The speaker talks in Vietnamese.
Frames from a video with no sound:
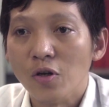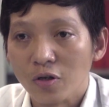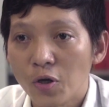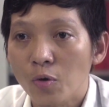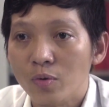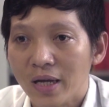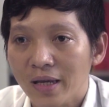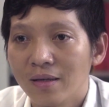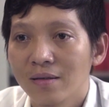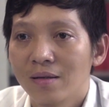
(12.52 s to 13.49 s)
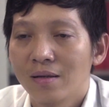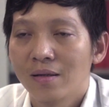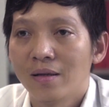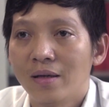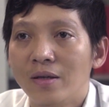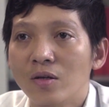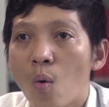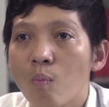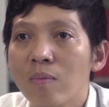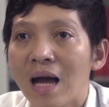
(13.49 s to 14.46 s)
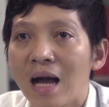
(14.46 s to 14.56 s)
được điều trị thì
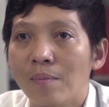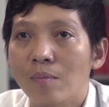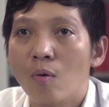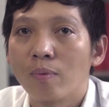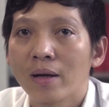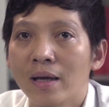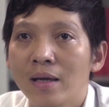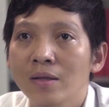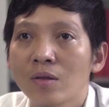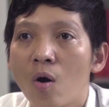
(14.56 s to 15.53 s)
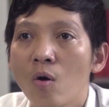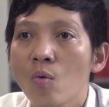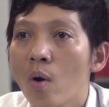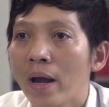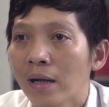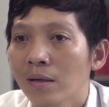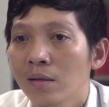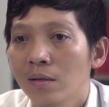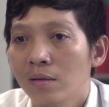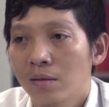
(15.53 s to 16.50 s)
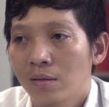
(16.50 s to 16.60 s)
cũng là một cái thói quen
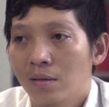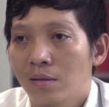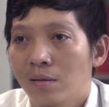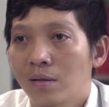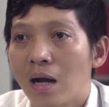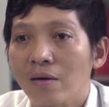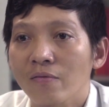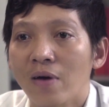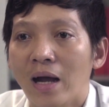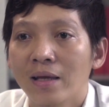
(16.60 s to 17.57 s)
ờ, cần